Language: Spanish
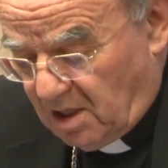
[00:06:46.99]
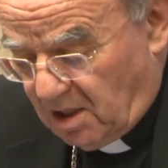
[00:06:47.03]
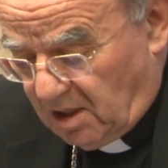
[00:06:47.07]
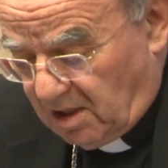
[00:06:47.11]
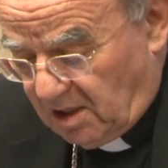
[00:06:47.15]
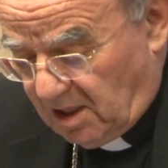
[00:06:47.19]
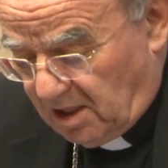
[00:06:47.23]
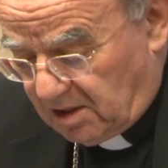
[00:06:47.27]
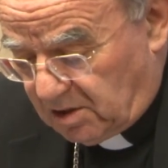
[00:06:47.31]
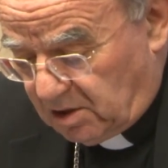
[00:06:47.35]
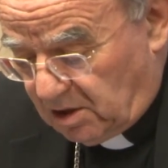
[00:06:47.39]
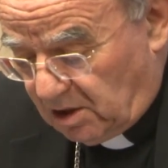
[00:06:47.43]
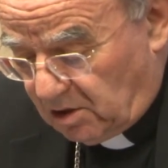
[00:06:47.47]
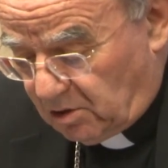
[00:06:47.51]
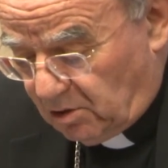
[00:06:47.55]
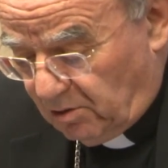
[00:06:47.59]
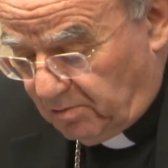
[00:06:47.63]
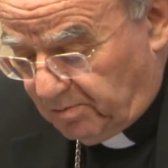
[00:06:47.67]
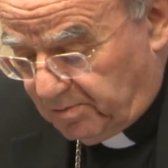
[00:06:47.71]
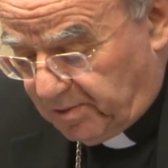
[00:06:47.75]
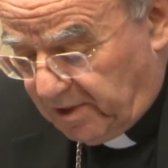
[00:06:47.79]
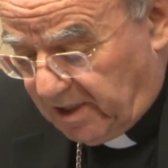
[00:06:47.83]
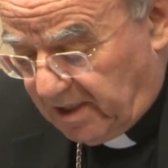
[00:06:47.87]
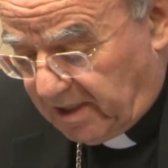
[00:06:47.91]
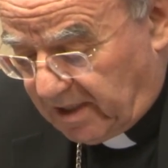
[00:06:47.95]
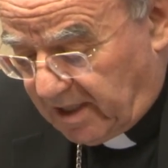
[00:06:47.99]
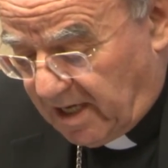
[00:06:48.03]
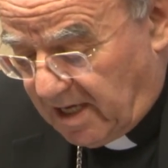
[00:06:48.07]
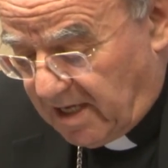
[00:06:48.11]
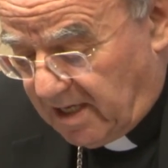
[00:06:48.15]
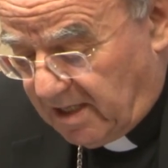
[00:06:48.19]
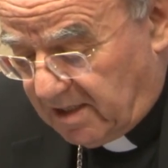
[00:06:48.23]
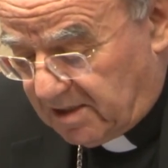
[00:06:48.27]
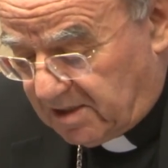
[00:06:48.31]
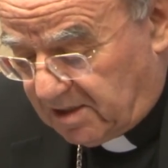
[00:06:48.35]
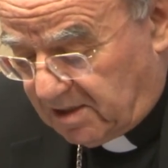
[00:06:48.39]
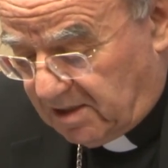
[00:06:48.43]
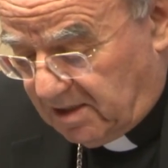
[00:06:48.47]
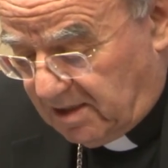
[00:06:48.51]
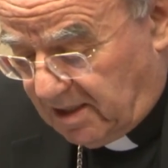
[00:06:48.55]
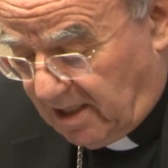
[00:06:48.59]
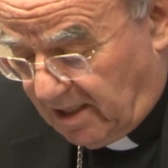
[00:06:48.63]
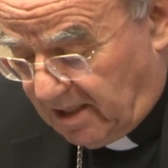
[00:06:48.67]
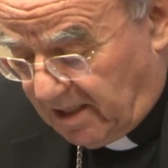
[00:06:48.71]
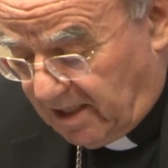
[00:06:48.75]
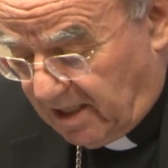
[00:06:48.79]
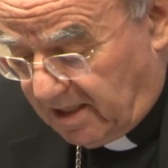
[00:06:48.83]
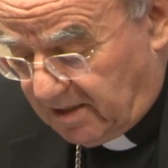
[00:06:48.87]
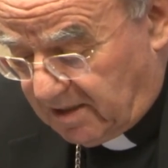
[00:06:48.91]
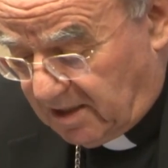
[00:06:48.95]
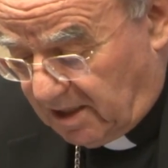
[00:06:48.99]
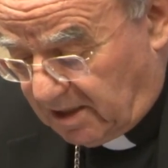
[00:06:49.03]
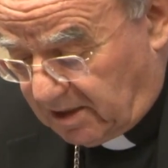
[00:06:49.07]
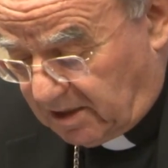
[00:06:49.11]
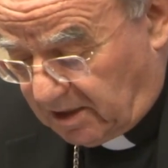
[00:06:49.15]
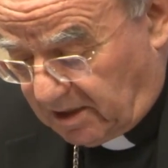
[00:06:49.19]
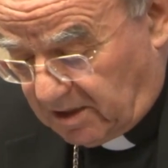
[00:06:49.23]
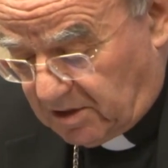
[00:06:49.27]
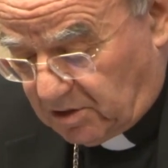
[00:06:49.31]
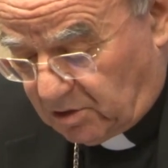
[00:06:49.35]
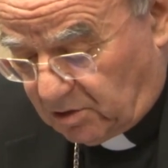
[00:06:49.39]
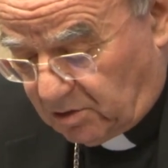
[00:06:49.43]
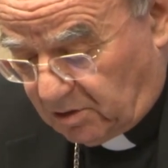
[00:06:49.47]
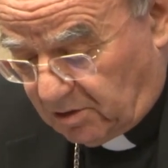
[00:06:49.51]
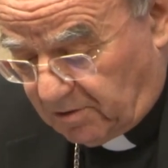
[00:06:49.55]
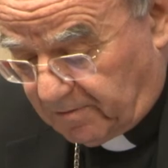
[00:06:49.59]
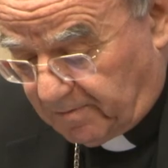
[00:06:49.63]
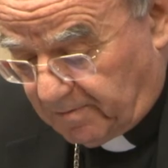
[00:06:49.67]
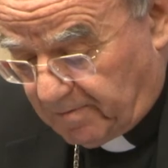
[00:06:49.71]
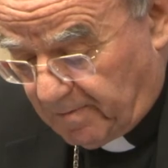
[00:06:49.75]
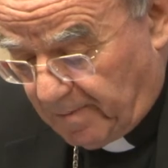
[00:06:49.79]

y así cumpliréis la ley de Cristo.